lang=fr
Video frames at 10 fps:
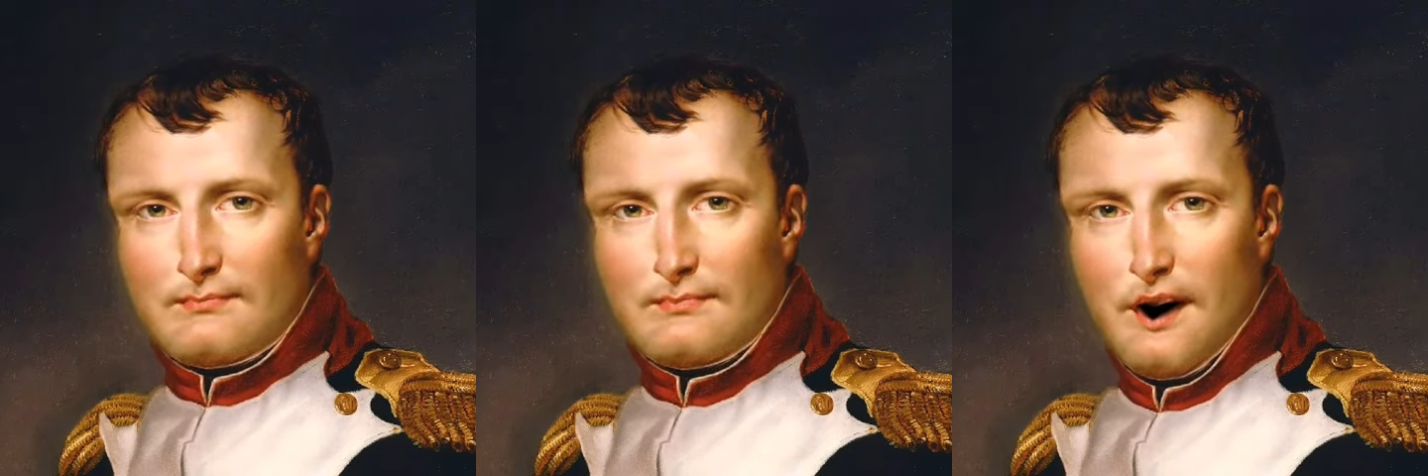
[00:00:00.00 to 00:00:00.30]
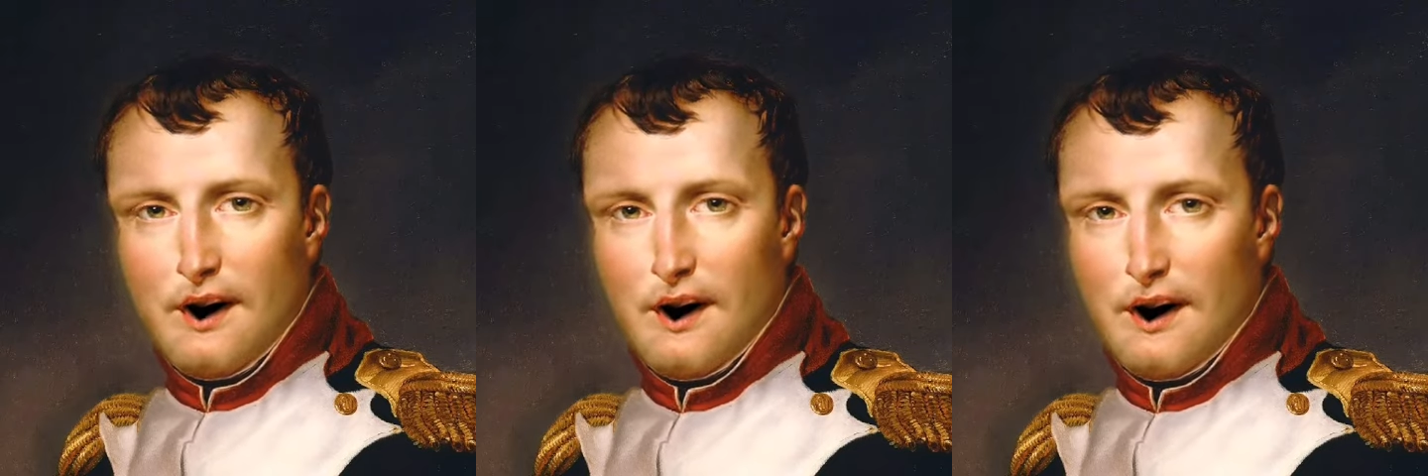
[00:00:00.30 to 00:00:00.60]

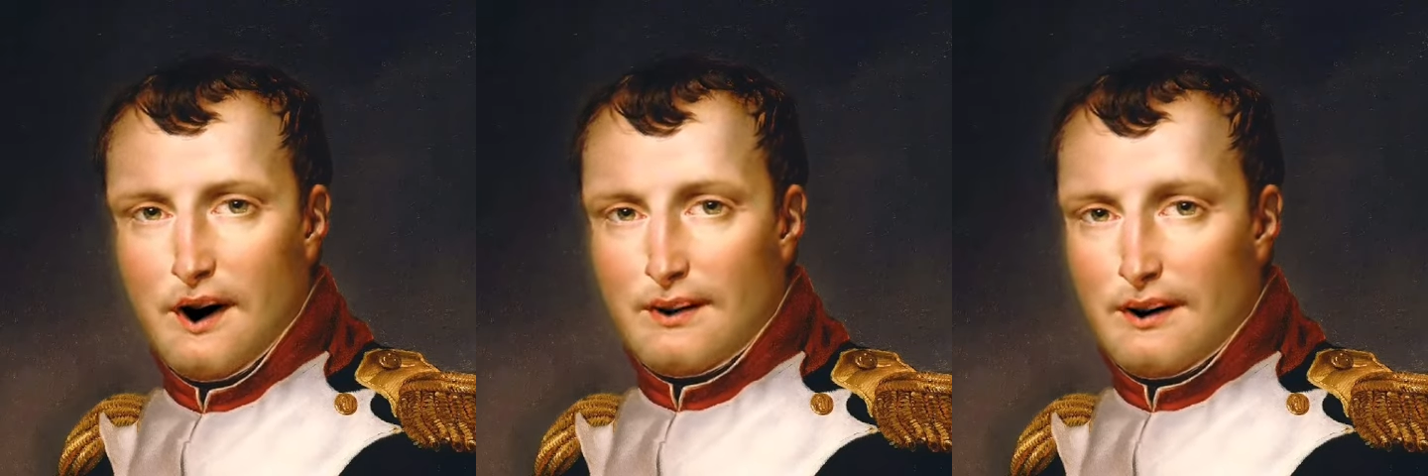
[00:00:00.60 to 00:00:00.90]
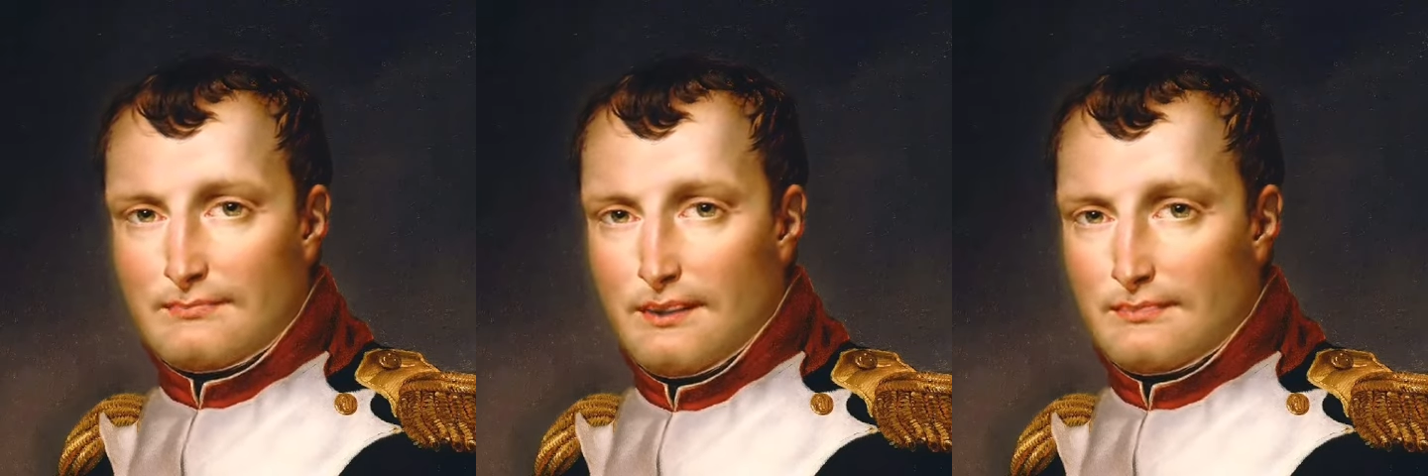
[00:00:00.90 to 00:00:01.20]
je suis
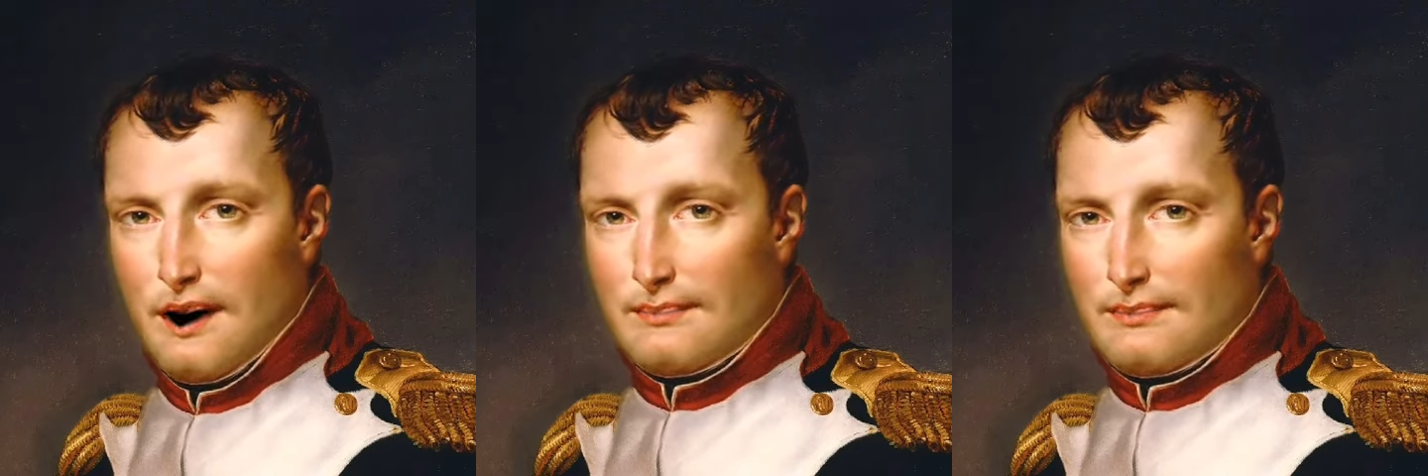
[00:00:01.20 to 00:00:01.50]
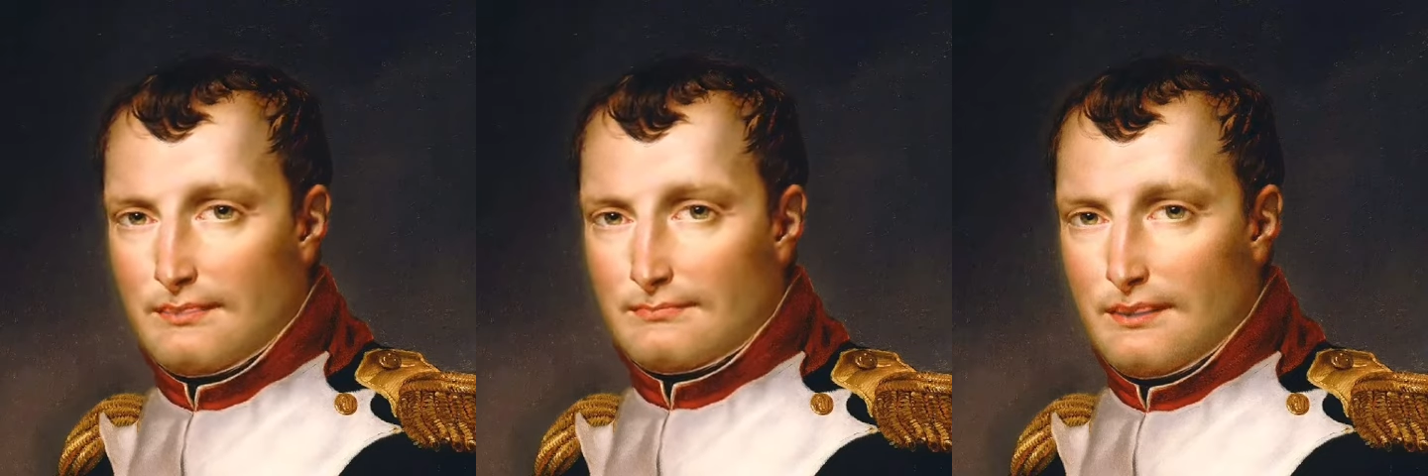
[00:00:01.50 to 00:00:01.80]
sacré
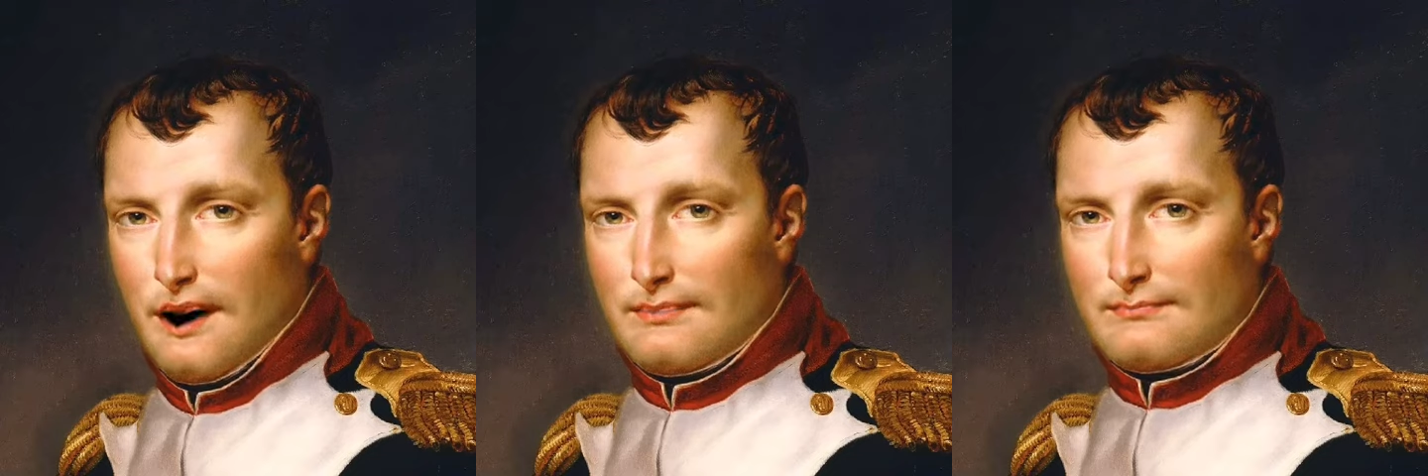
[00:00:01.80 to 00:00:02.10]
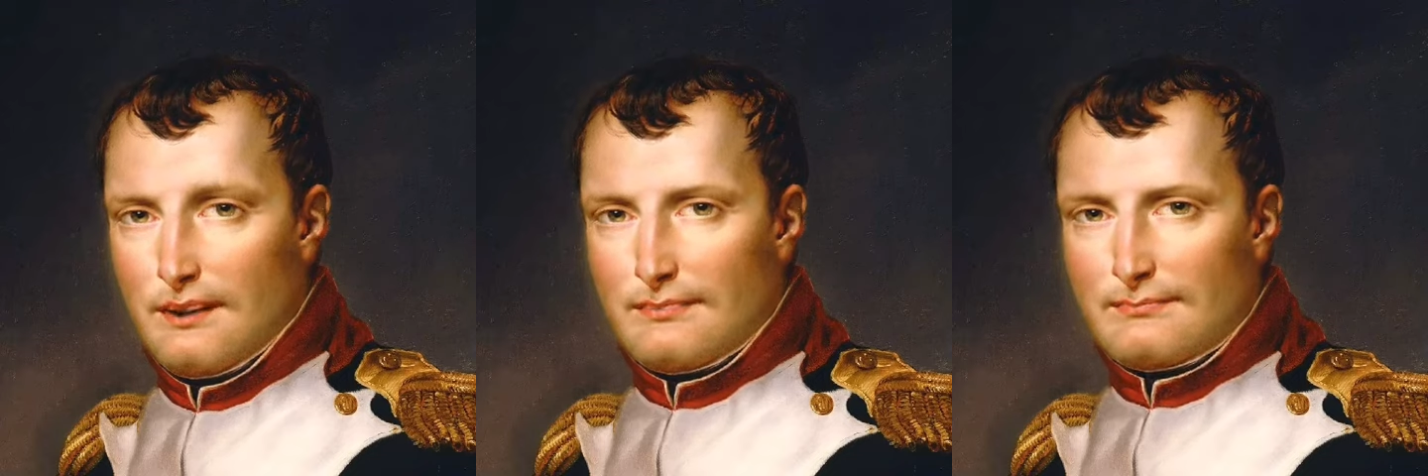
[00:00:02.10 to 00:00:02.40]
empereur par le
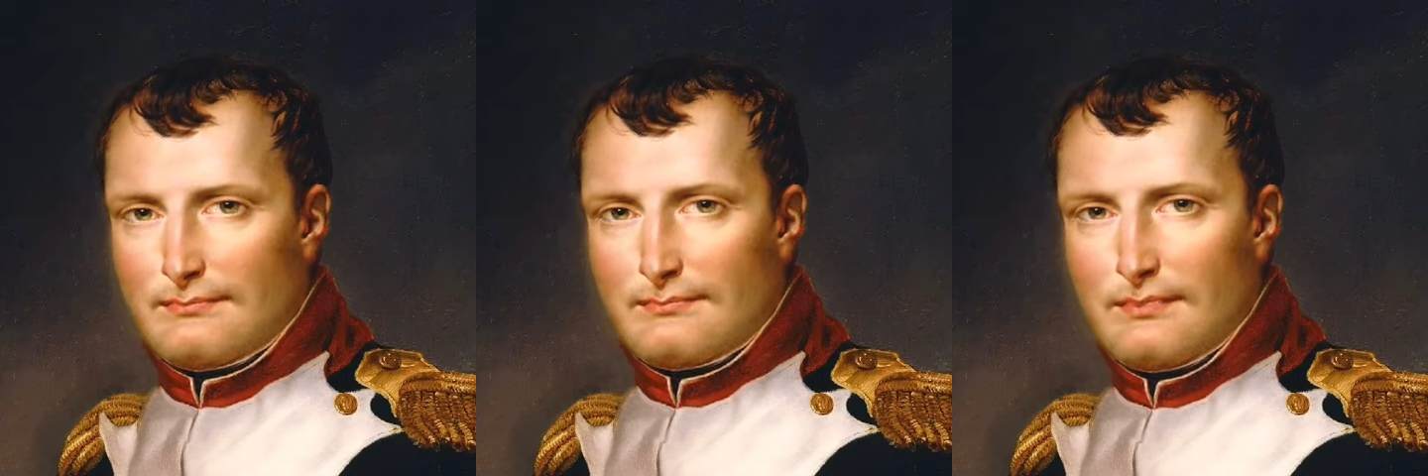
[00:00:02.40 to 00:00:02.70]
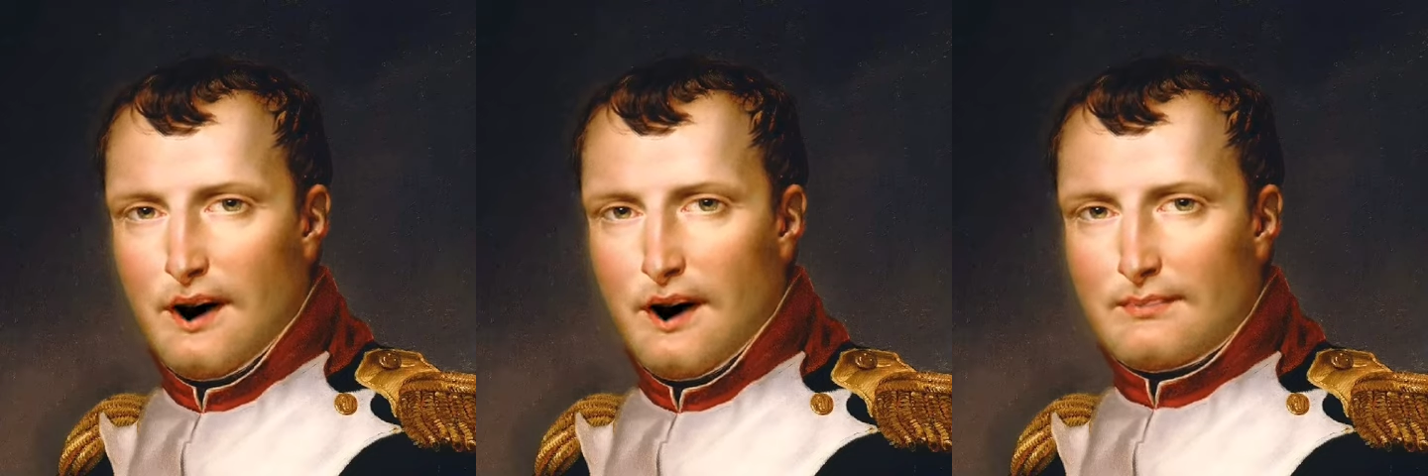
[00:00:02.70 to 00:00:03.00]
pape
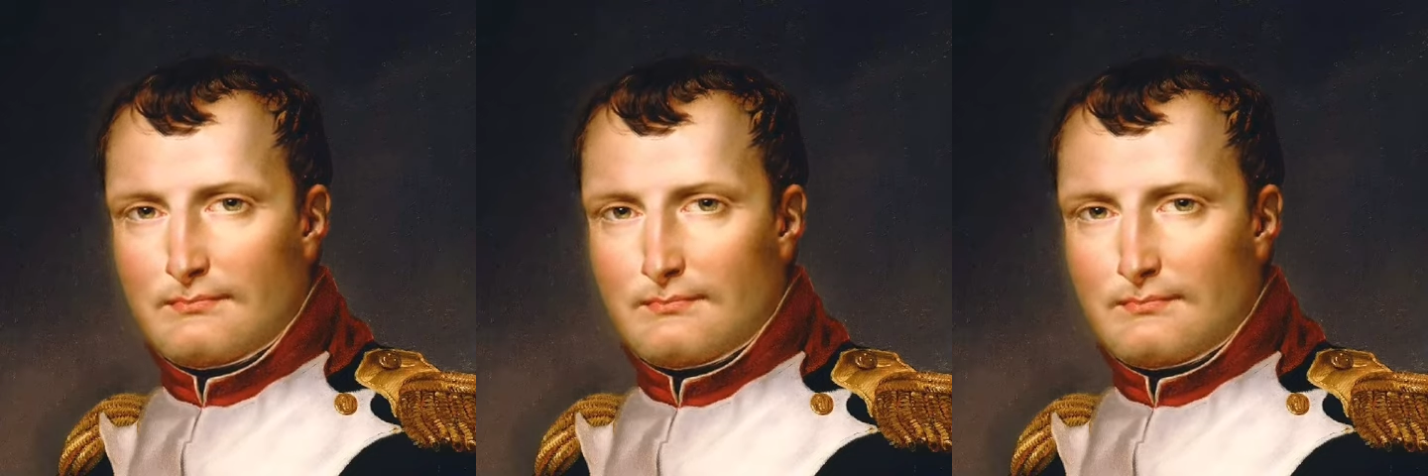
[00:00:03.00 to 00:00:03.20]
Pie